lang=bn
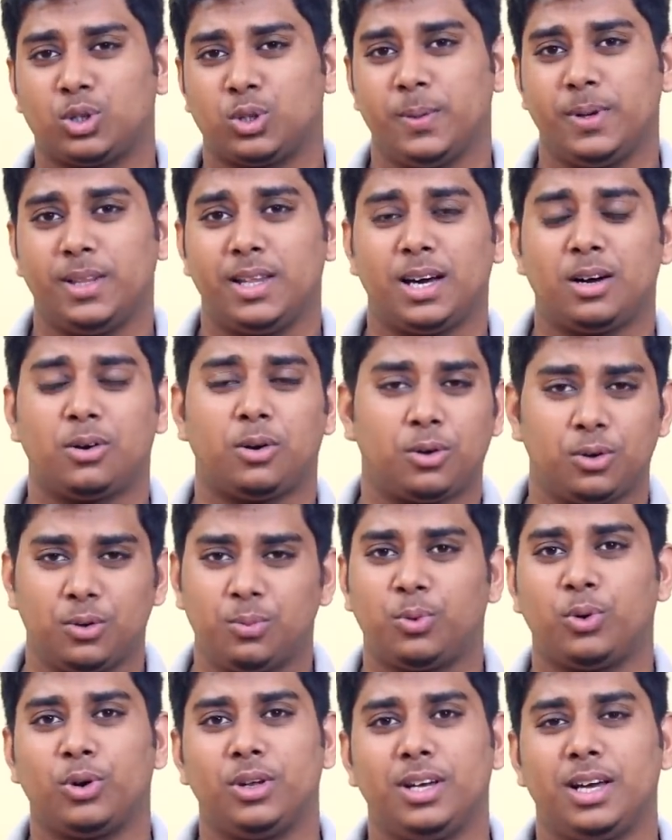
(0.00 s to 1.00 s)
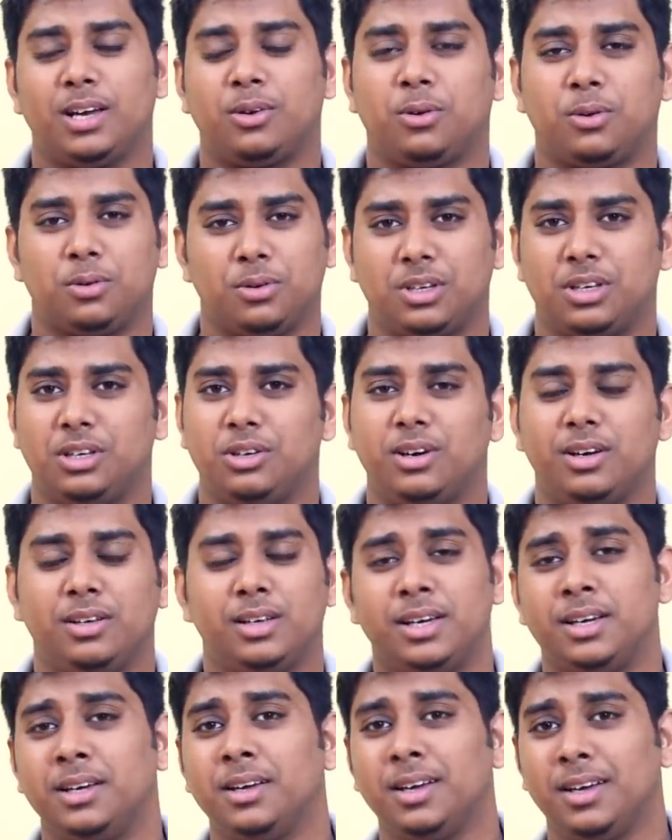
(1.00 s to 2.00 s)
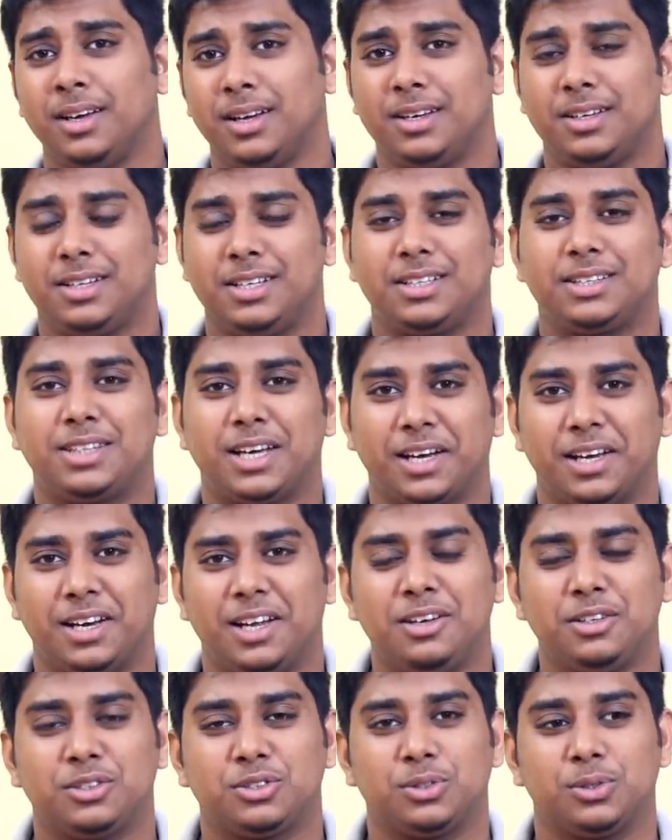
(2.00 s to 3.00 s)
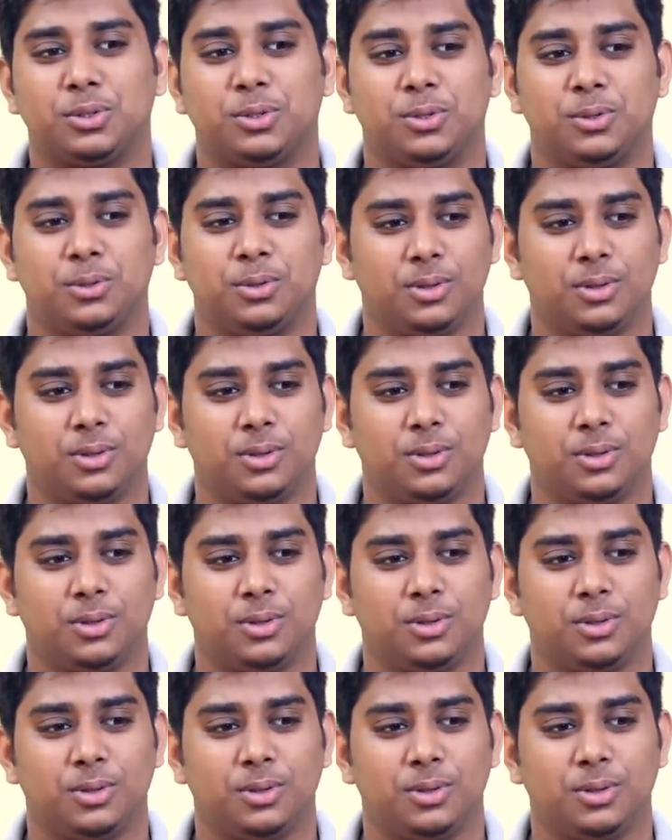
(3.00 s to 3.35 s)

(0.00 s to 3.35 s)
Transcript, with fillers: অসুবিধা কখন পড়ে যায় কখন কি হয়ে যায় ঠিক থাকে না সো